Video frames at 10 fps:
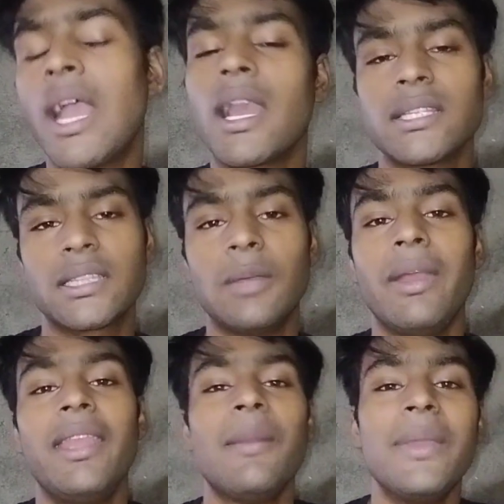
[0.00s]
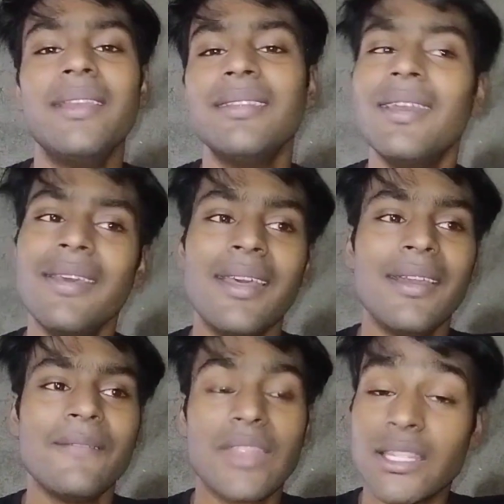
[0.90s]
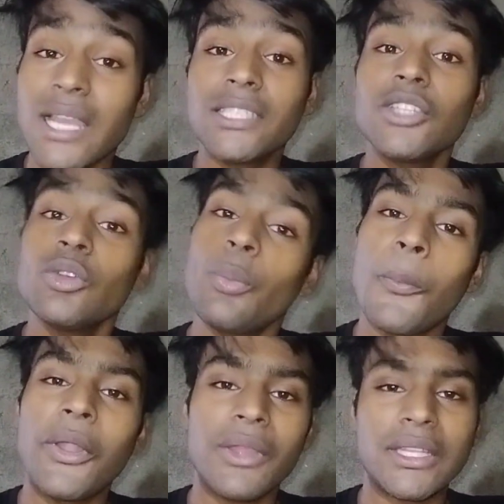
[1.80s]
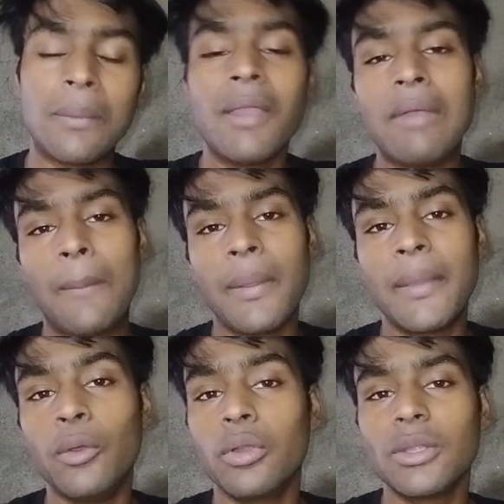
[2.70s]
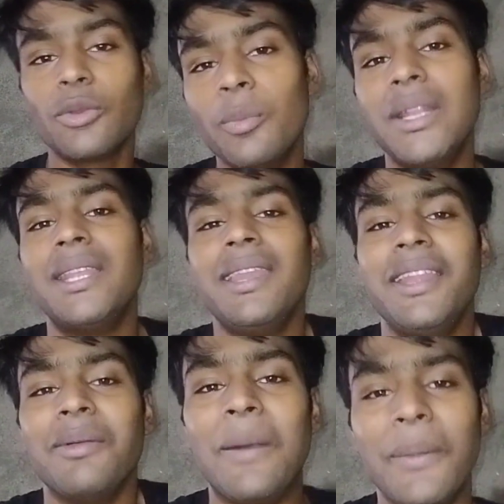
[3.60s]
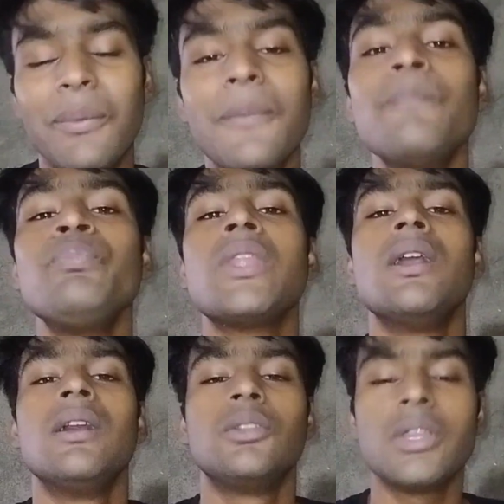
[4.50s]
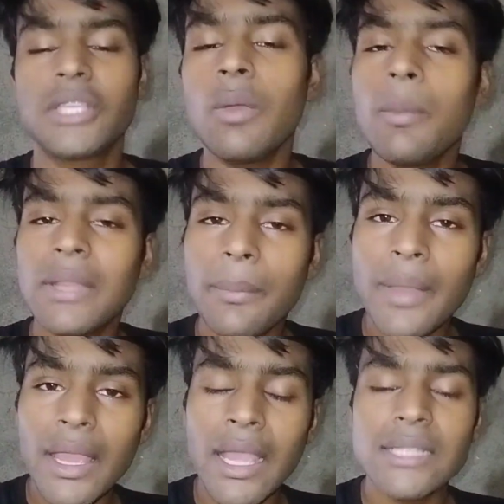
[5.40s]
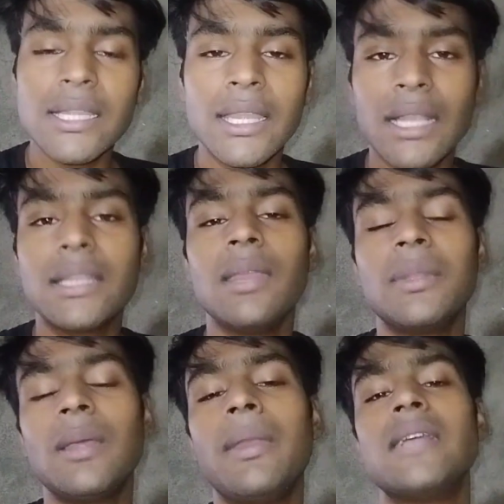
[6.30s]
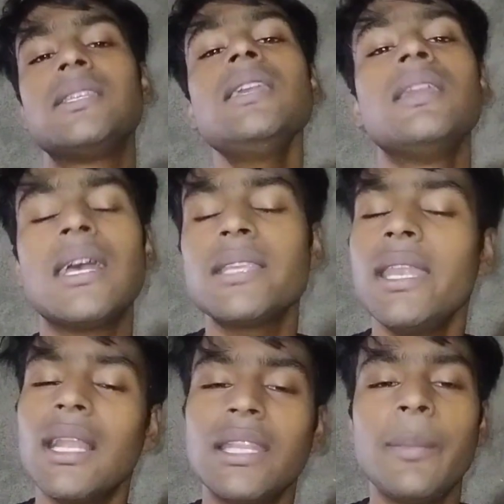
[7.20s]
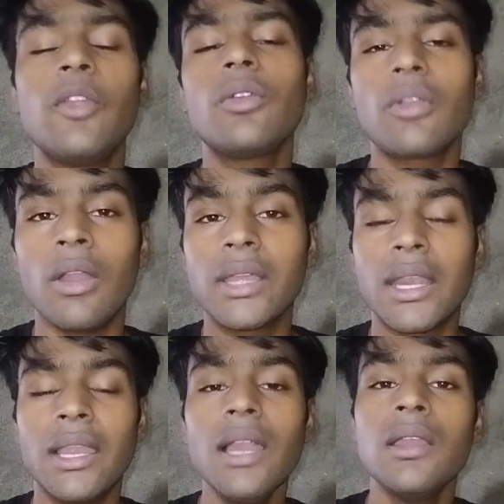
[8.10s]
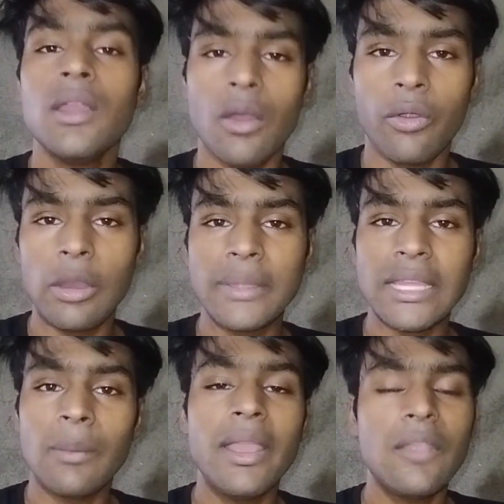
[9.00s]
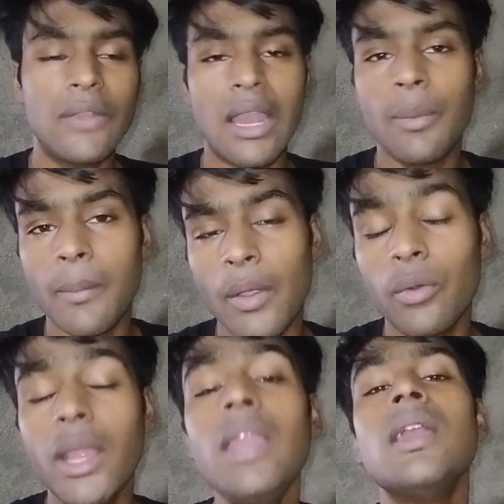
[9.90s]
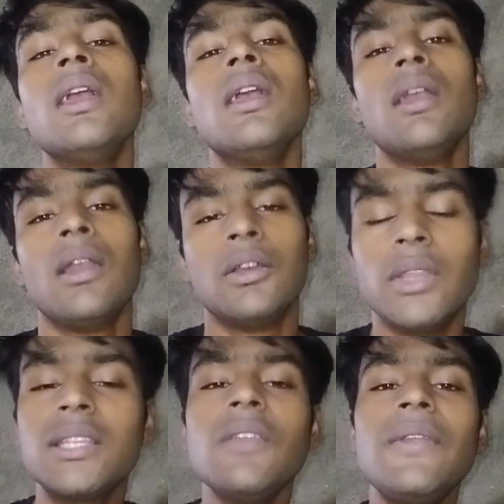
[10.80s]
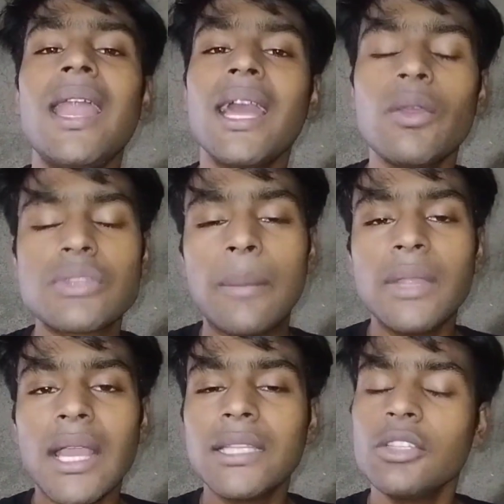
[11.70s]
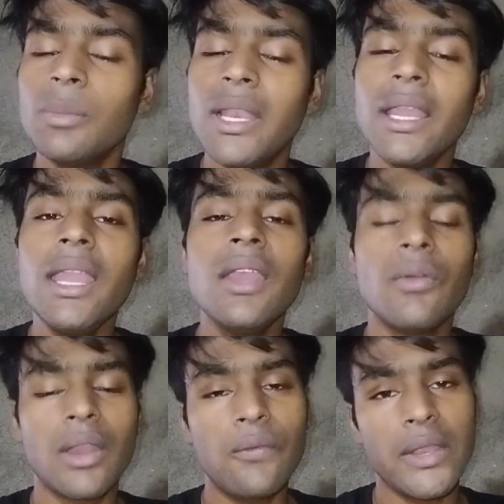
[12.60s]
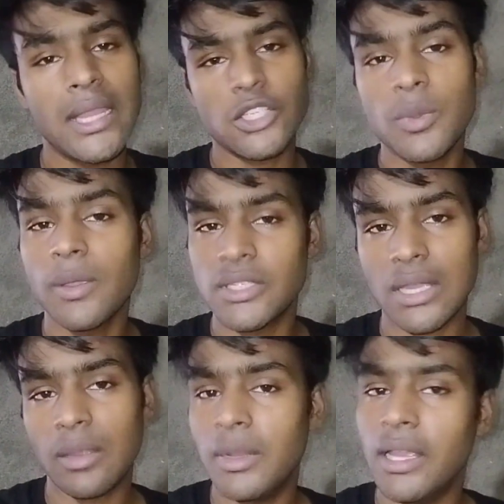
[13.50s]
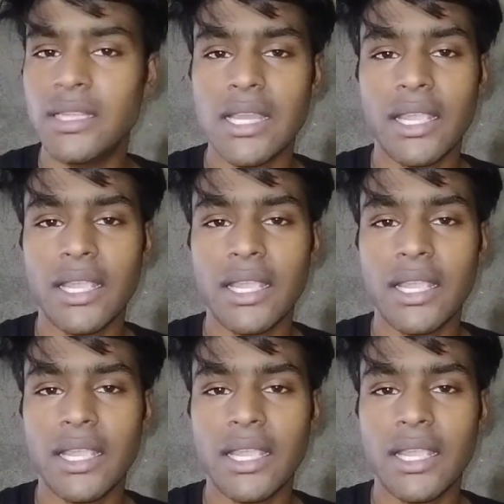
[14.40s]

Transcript: क्या कर सकते भाई अभी ज़्यादा तो पोपट हो जाता भाई वहाँ पर मैं ढूंढता हूँ तो मिलते ही नहीं वहाँ पर वो तो अच्छा हुआ मतलब मैं घर से निकलते ही मतलब यहाँ से यहाँ से निकलते ही मैंने उनको कॉल कर लिया और उन्होंने बताया भाई कि फिलहाल अभी मैं हूँ नहीं तो देखते फिलहाल अगर वो शाम तक आते तो मिलेंगे वरना फिर नेक्स्ट वीक इंशाल्लाह मिलेंगे